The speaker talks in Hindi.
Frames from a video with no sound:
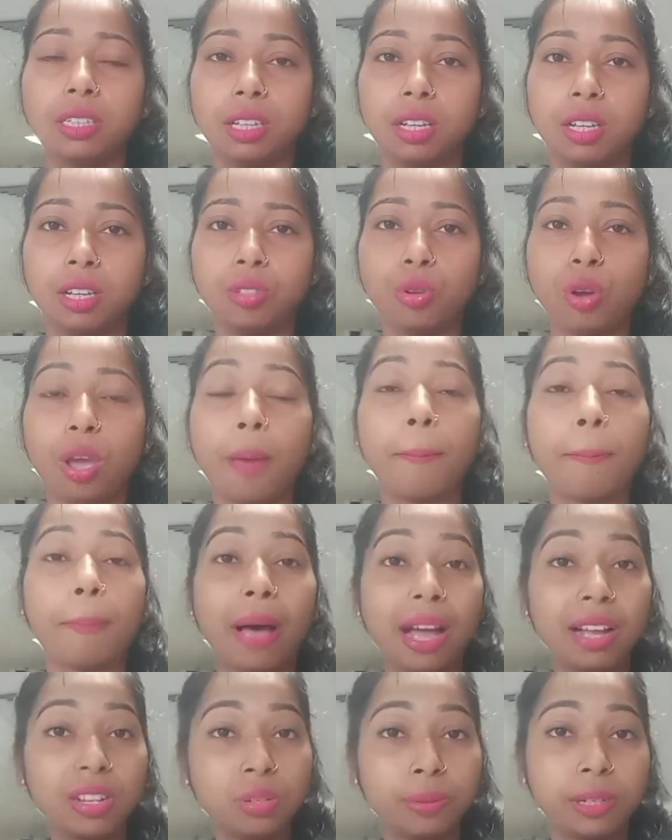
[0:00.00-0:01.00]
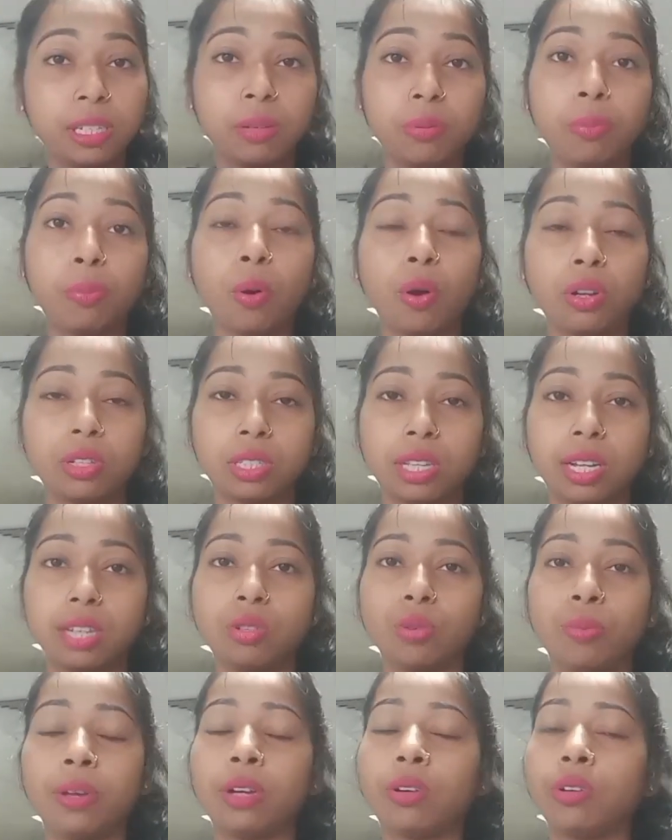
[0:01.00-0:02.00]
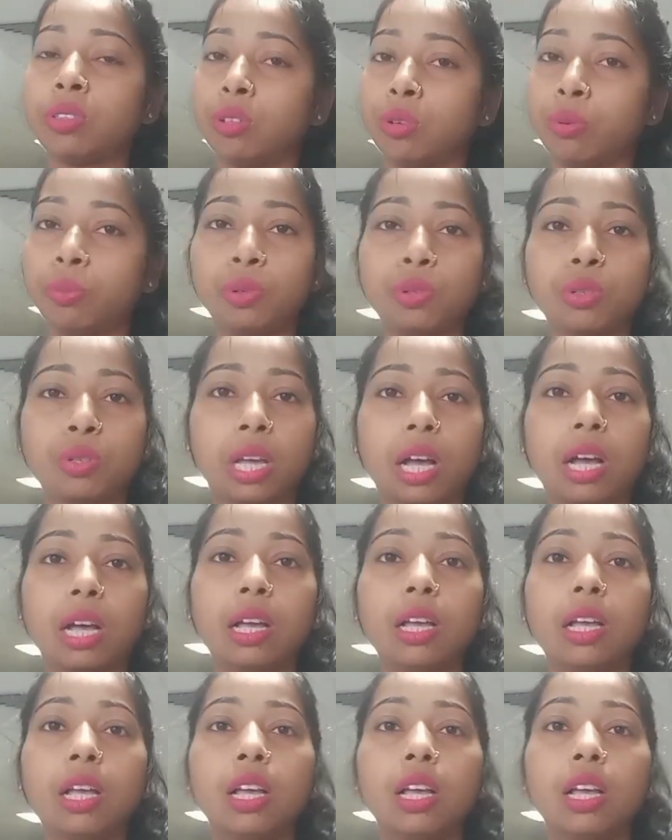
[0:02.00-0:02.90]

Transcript: जो है पाँच बजे भी पहुँचता है सुबह को तो भी उसका